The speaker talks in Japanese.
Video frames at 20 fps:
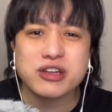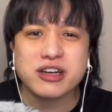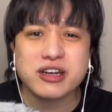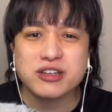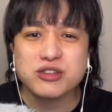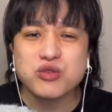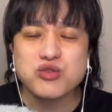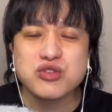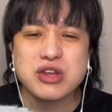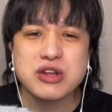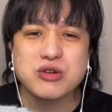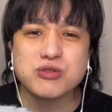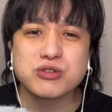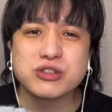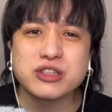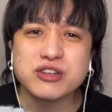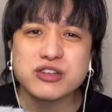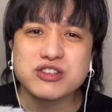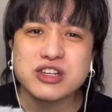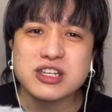どなたかどんな
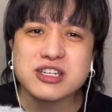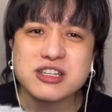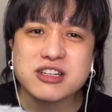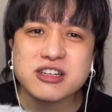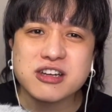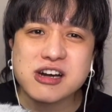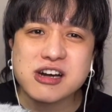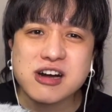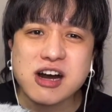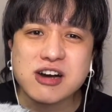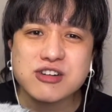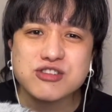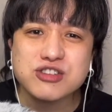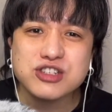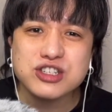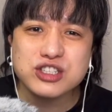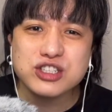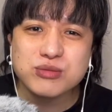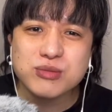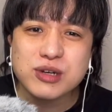の送ってくださったか
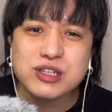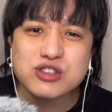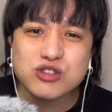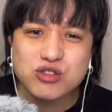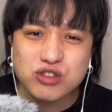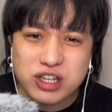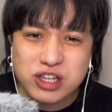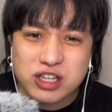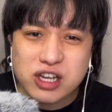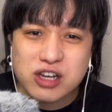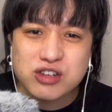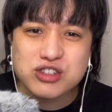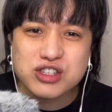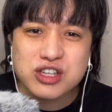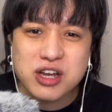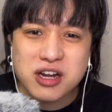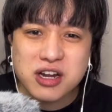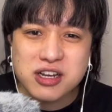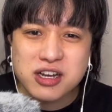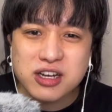確認しますので、
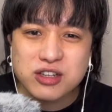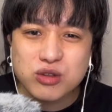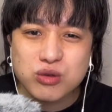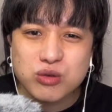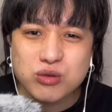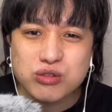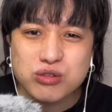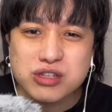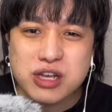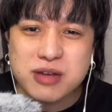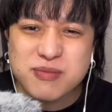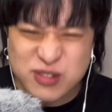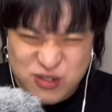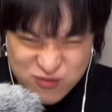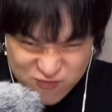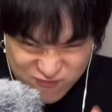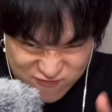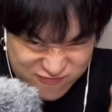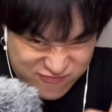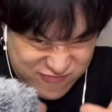たくさんありがとうござ
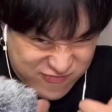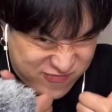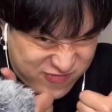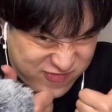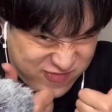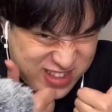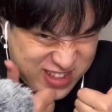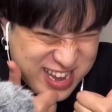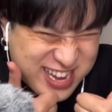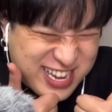います。うん